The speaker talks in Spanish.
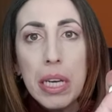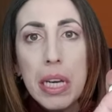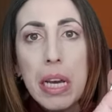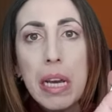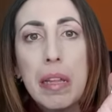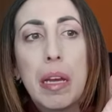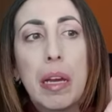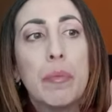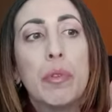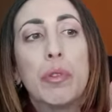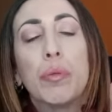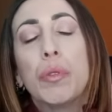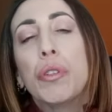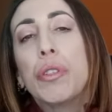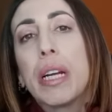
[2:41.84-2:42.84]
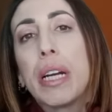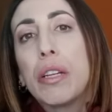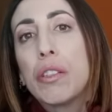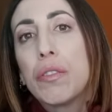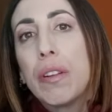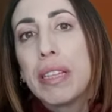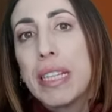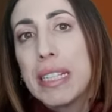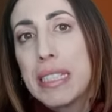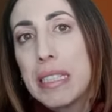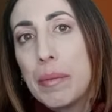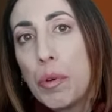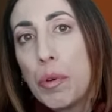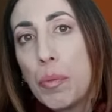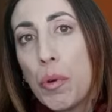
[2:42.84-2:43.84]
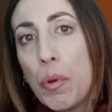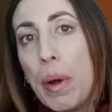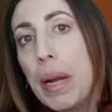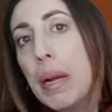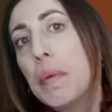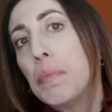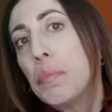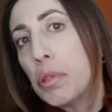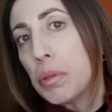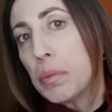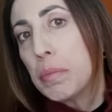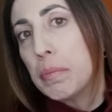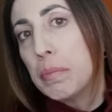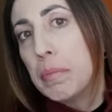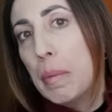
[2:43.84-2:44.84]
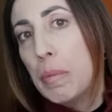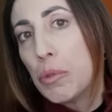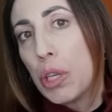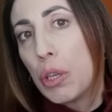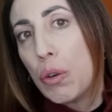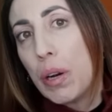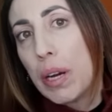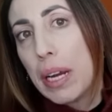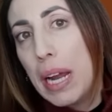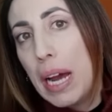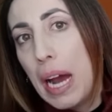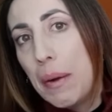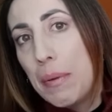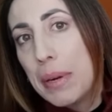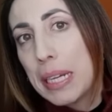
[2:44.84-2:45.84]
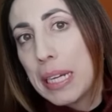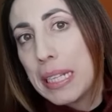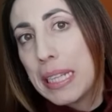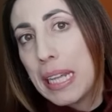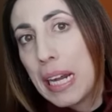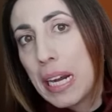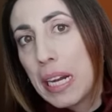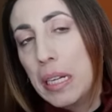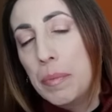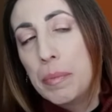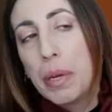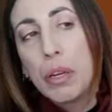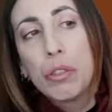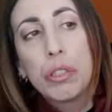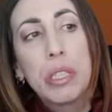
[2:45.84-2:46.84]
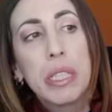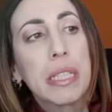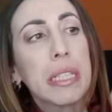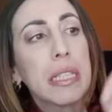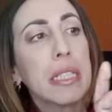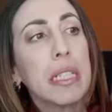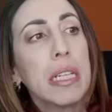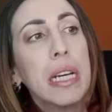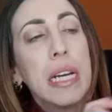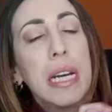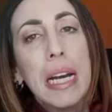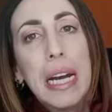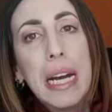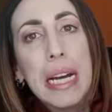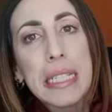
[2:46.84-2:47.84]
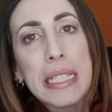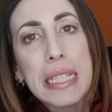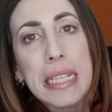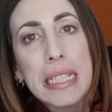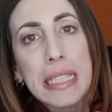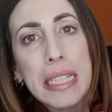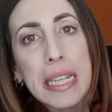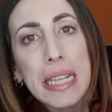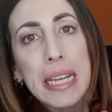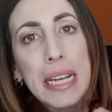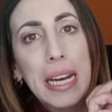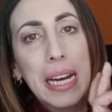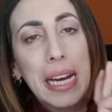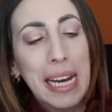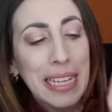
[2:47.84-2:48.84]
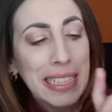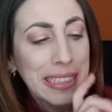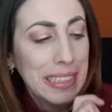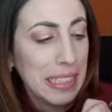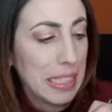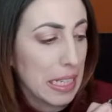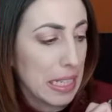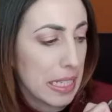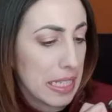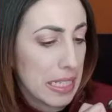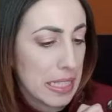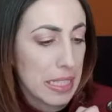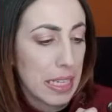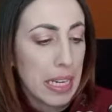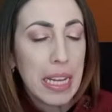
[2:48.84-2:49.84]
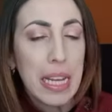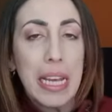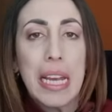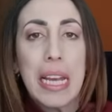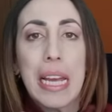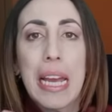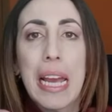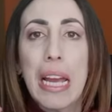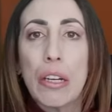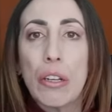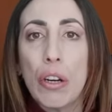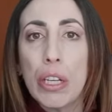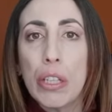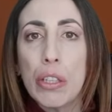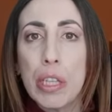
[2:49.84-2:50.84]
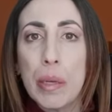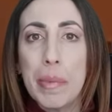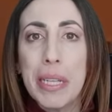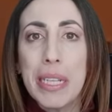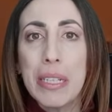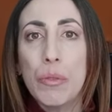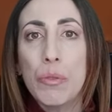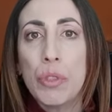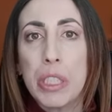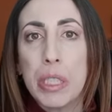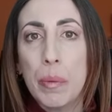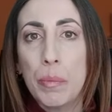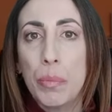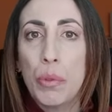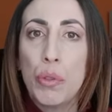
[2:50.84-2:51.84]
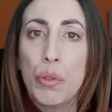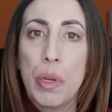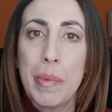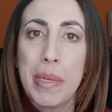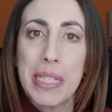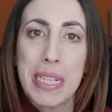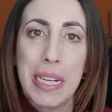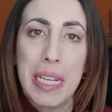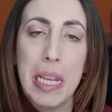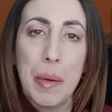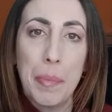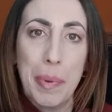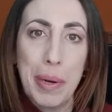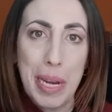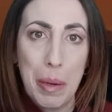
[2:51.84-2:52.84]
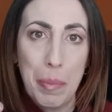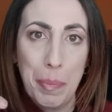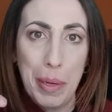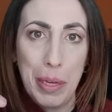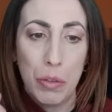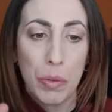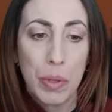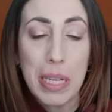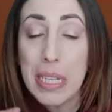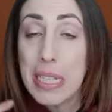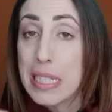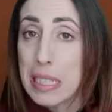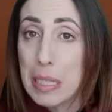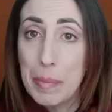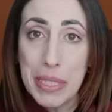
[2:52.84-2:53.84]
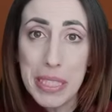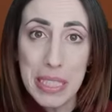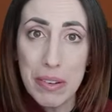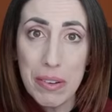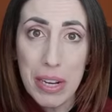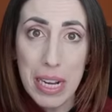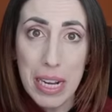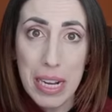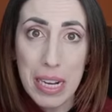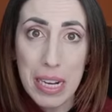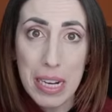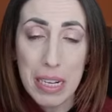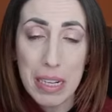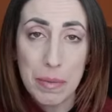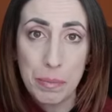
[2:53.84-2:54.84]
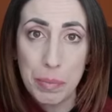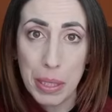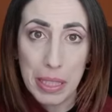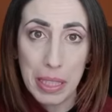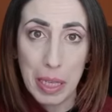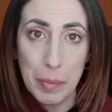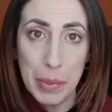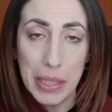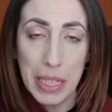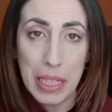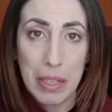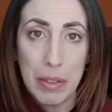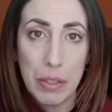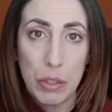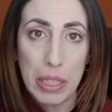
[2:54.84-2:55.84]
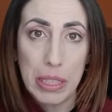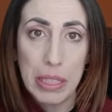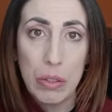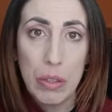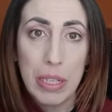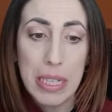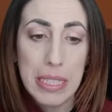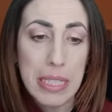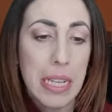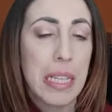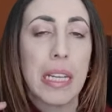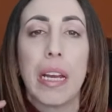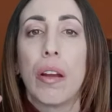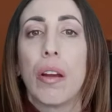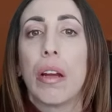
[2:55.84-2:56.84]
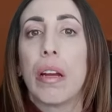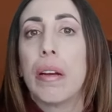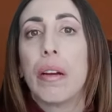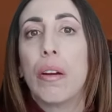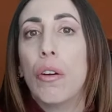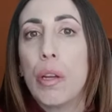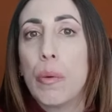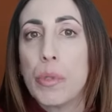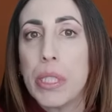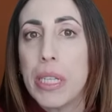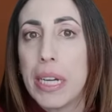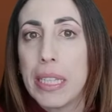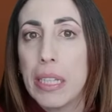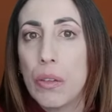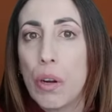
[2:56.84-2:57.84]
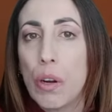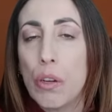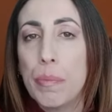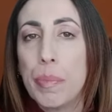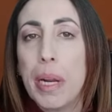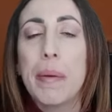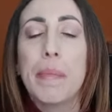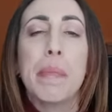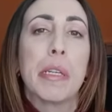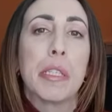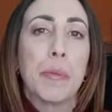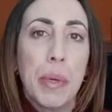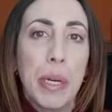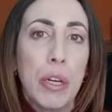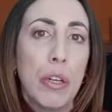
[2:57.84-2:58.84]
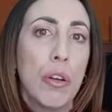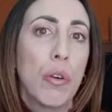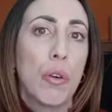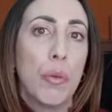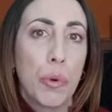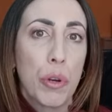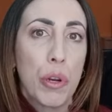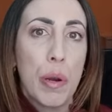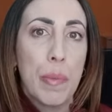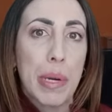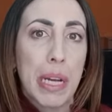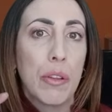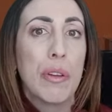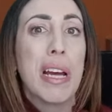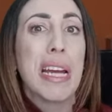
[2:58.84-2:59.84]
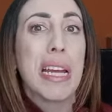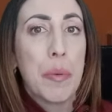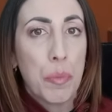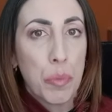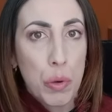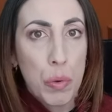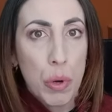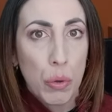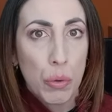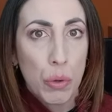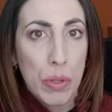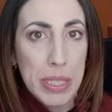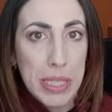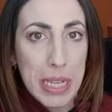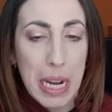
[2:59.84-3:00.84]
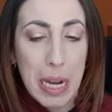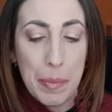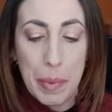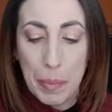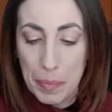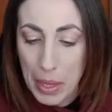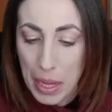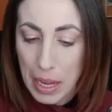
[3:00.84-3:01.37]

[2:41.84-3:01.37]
Y dije, pues bueno, ya que nos falta esta por probar, pues vamos a cogerla a ver qué tal limpia los dientes así que esta de anticaries. He cogido también un champú y una mascarilla para el pelo. Se me estaba prácticamente acabando el que tengo en casa. Dije, oye, pues ya que tengo que comprar, me espero y lo compro en el Mercadona y pruebo alguno de esa gama.